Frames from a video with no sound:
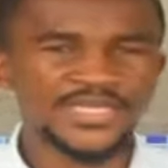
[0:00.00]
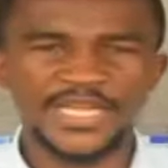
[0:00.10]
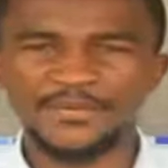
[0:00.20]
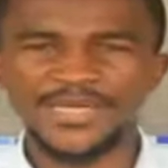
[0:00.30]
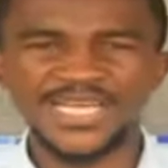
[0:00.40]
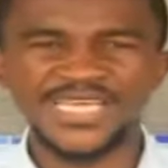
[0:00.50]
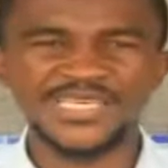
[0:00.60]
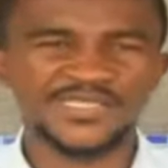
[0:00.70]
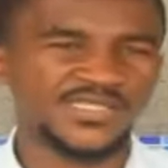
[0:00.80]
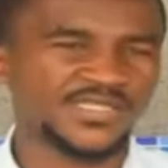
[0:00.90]
nayeba eza
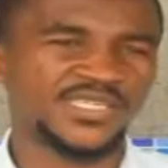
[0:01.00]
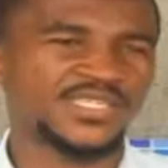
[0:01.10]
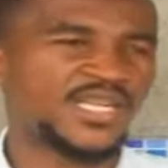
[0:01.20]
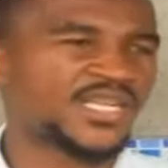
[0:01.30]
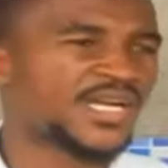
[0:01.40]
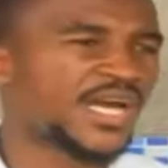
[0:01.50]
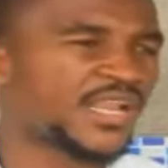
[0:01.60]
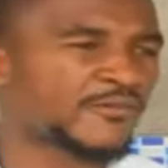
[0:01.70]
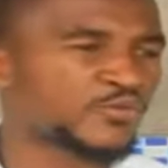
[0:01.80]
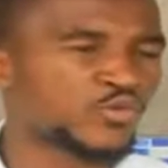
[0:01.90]
écriture ni
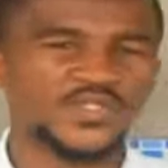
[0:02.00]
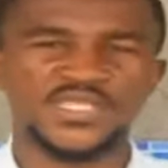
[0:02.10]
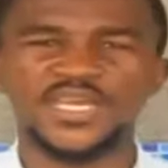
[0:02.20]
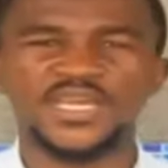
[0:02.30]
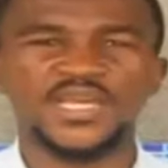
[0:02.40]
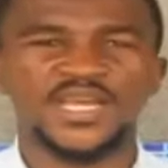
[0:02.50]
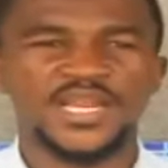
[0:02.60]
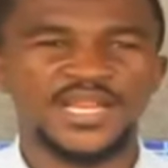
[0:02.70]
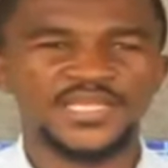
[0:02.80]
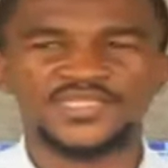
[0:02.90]
lingala français
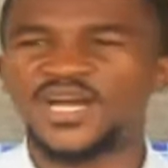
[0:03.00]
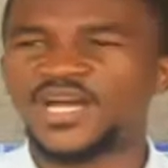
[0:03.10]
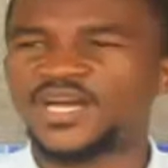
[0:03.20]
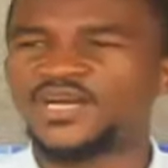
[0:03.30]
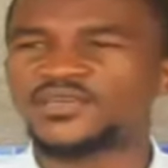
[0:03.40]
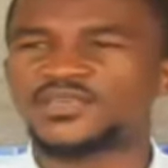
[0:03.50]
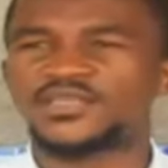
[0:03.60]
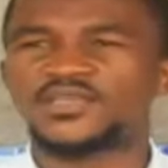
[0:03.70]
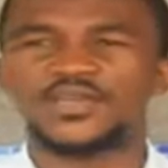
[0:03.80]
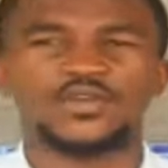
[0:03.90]
latin
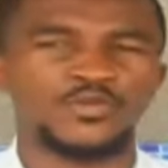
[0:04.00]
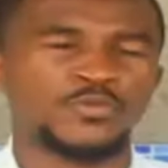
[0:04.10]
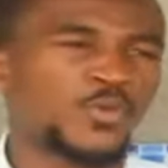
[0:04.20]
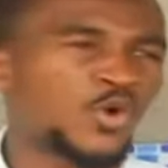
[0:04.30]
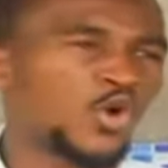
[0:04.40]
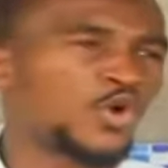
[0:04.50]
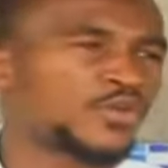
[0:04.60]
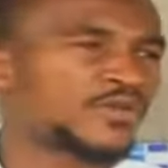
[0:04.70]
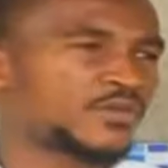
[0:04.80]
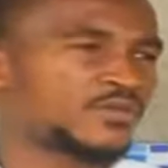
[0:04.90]

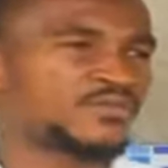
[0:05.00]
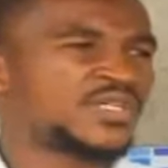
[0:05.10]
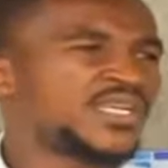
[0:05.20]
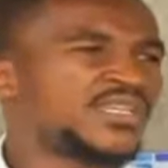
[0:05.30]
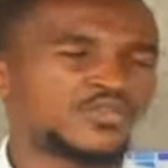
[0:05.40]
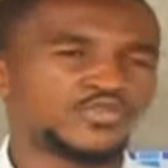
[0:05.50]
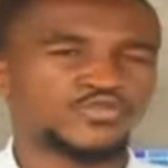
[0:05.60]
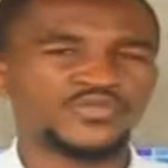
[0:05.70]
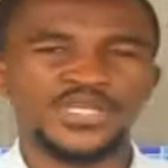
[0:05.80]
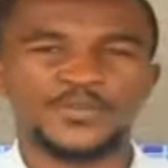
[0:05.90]
hébreu eh, euh, euh, donc je
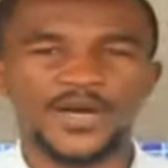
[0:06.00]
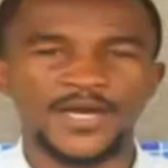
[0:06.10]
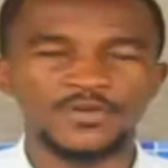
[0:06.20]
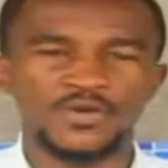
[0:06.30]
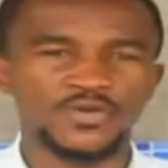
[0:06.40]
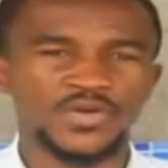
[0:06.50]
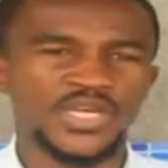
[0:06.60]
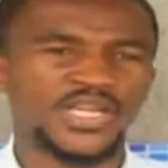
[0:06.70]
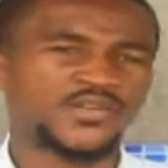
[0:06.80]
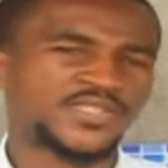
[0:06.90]
ne sais pas donc
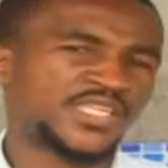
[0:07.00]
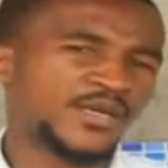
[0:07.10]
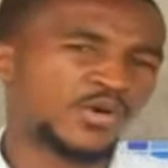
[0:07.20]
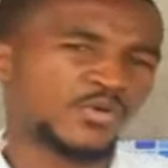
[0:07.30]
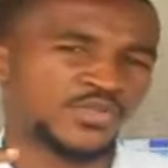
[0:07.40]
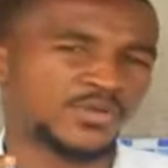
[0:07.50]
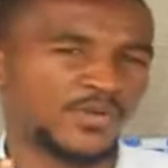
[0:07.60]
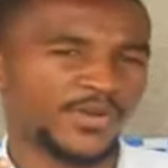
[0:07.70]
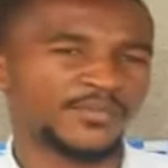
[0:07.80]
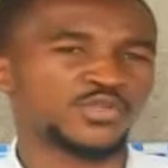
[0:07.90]
et le seigneur m'a commencé à
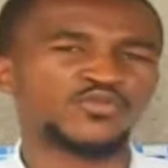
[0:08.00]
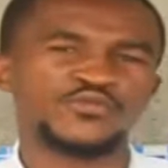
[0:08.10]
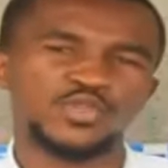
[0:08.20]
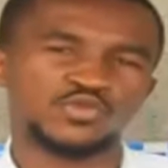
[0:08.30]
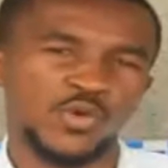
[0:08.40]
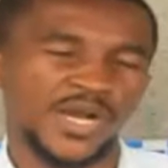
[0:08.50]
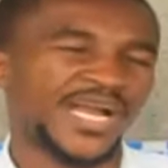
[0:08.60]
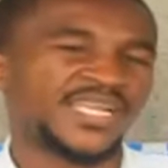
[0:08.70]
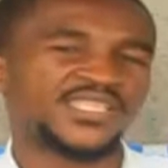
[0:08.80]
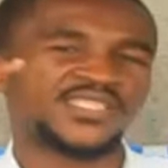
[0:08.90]
me parler souviens-toi
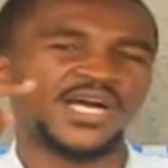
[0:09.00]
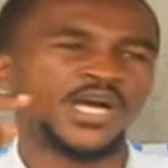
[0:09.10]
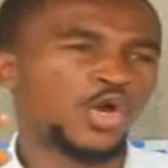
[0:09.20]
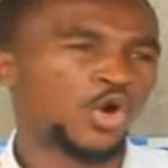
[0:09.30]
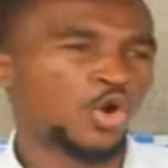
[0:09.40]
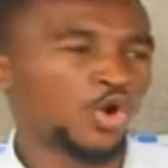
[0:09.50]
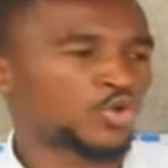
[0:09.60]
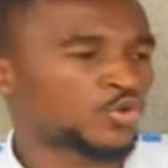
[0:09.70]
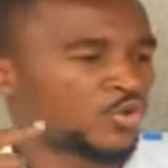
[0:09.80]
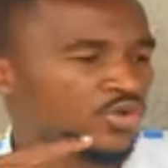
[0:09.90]
kanisa
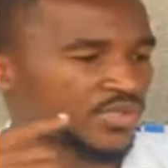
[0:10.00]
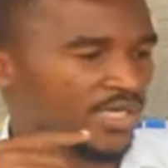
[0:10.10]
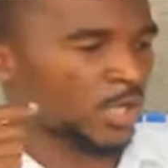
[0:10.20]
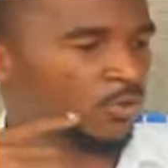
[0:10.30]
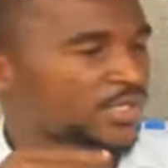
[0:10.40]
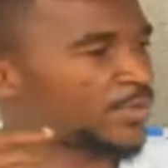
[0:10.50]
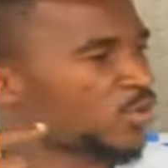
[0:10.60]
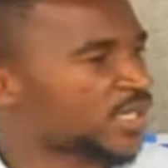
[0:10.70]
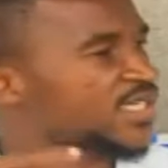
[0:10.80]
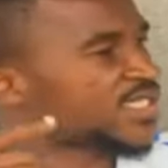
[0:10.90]
oyo le roi
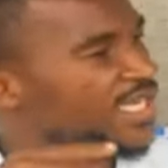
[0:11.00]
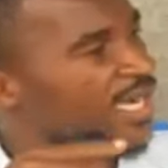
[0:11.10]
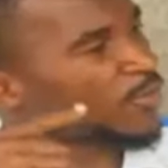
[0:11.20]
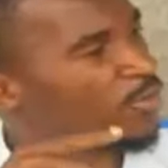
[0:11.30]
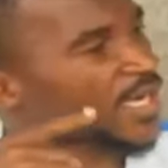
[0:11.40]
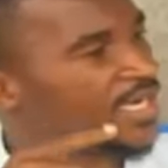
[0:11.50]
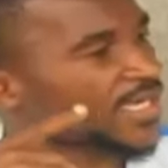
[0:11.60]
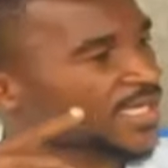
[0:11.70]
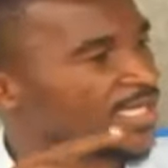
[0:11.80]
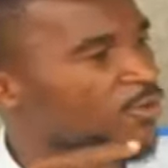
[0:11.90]
nebukadnetsar amonaka
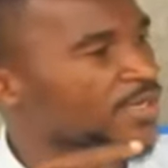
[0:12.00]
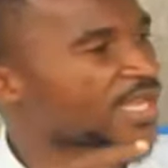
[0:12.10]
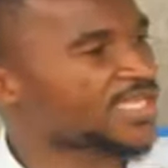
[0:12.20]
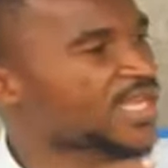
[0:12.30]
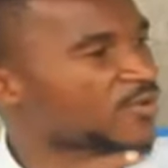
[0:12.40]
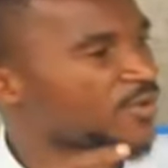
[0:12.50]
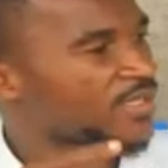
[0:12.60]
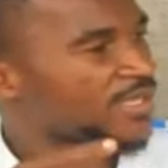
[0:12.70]
na tango ya daniel